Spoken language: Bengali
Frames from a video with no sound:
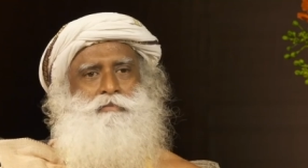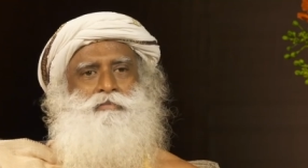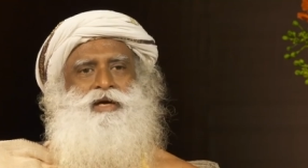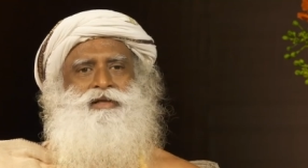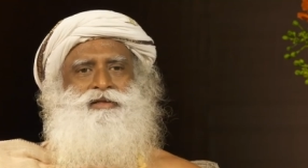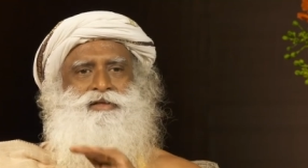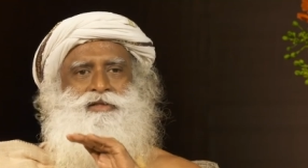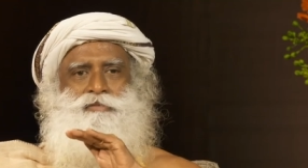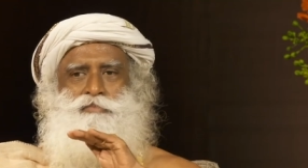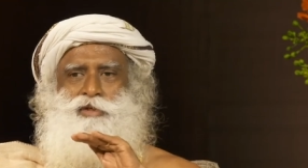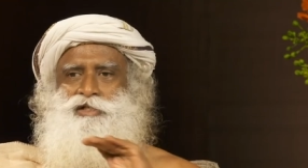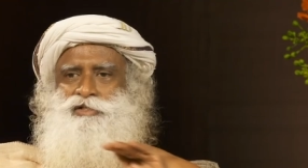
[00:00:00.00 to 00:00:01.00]
ন্যূনতম
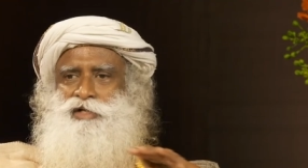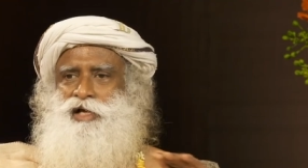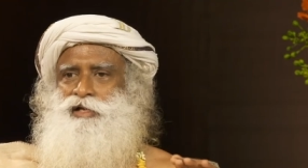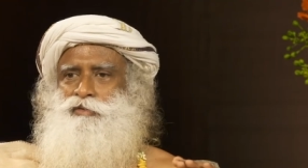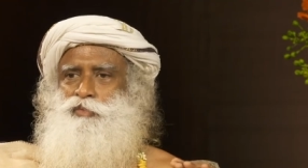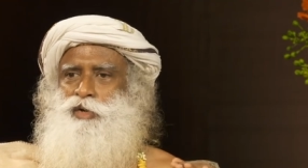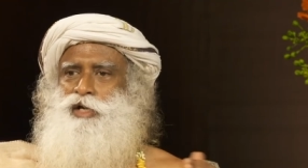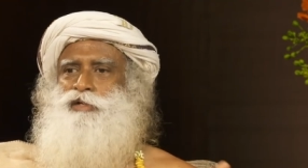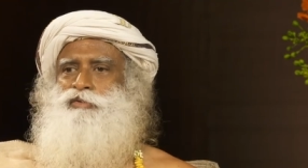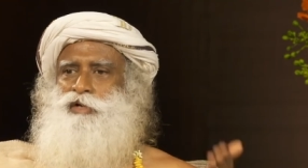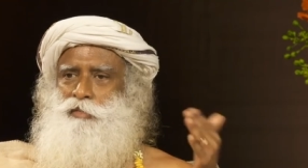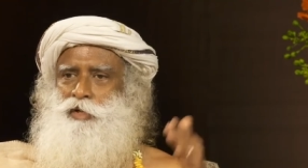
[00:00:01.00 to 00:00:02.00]
ভিত্তি করে নিন আপনি
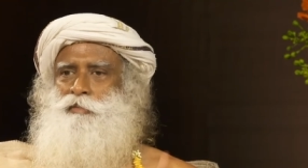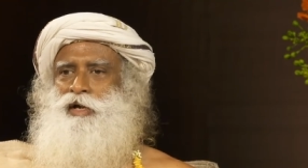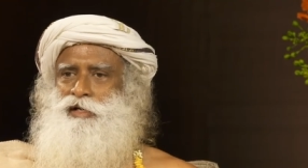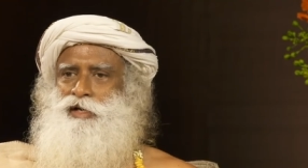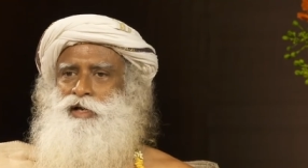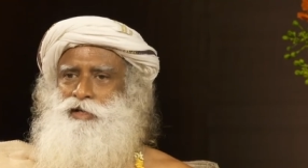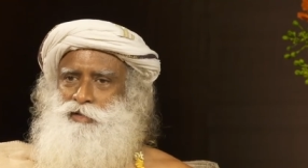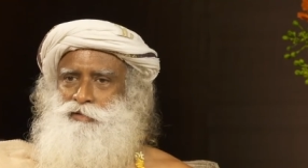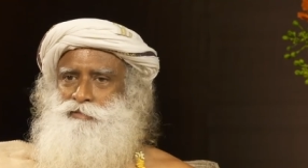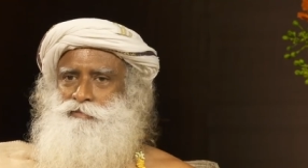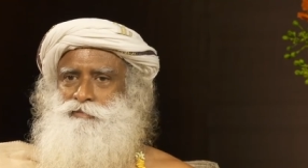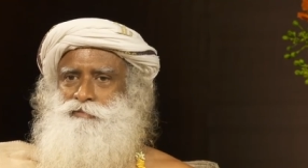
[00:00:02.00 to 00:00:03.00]
কেন সেখান থেকে সরে
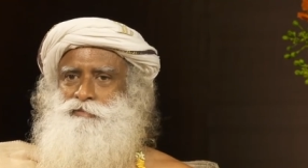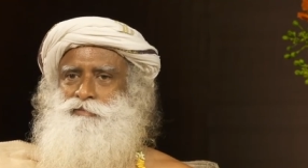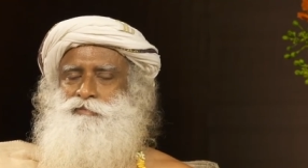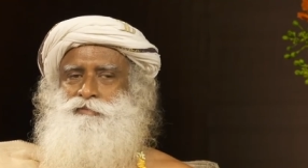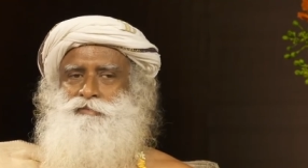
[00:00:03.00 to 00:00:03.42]
আসছেন আবার